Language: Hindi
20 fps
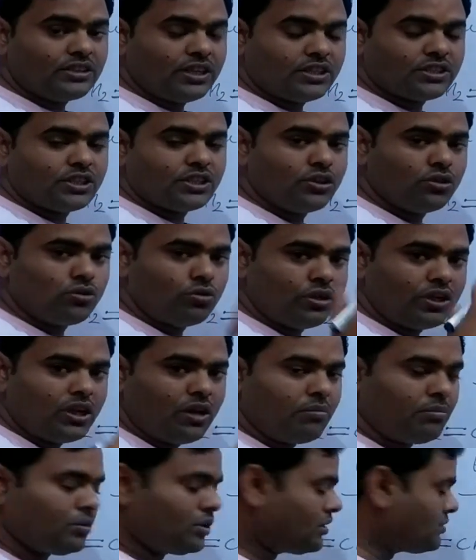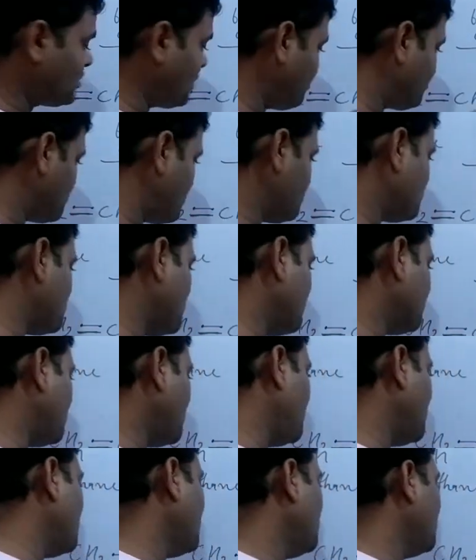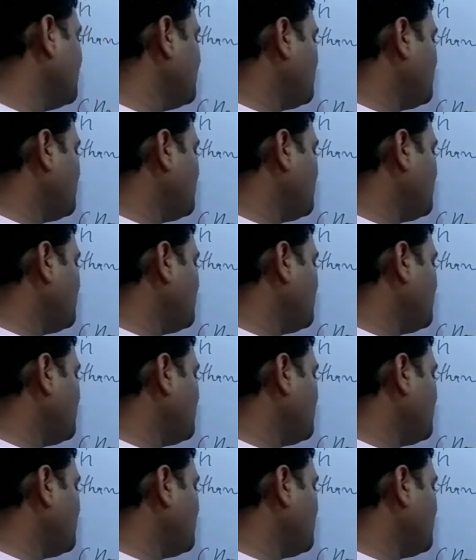जैसे ही कोई सब्सटेंस आता है